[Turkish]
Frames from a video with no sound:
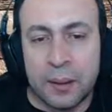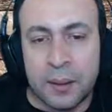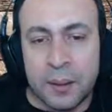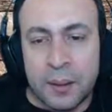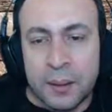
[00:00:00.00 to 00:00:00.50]

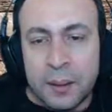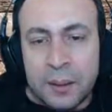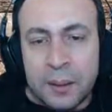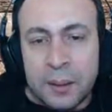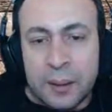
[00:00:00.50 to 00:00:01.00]
Abi bir
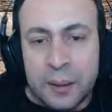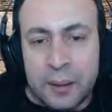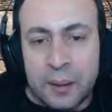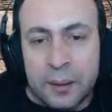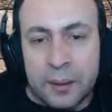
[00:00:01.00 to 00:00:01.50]
sarı yoldum.
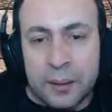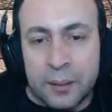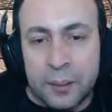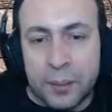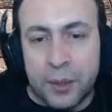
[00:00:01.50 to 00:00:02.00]
Daha
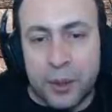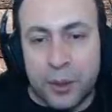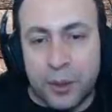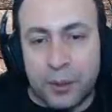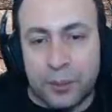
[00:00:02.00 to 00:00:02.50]

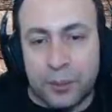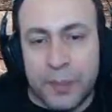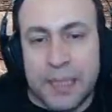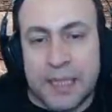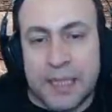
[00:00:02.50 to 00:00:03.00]
Yo
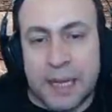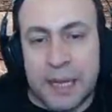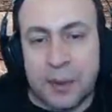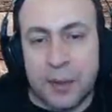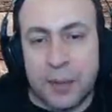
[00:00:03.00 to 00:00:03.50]

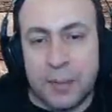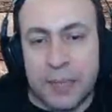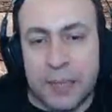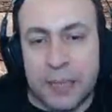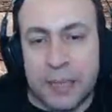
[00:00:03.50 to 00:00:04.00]
bilgisayar
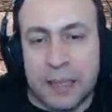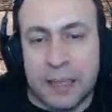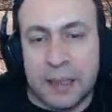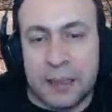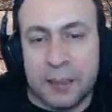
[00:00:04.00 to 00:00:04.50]

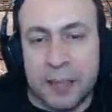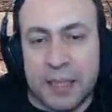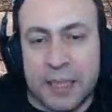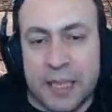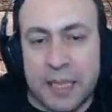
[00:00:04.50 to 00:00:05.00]
önemli.
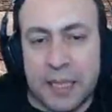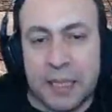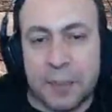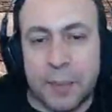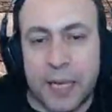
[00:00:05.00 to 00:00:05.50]
Bilgisayarın
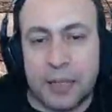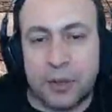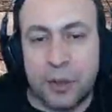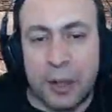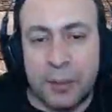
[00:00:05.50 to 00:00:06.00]
yanında bilek
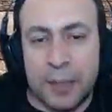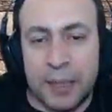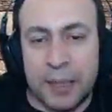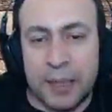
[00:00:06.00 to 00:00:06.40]
de önemli.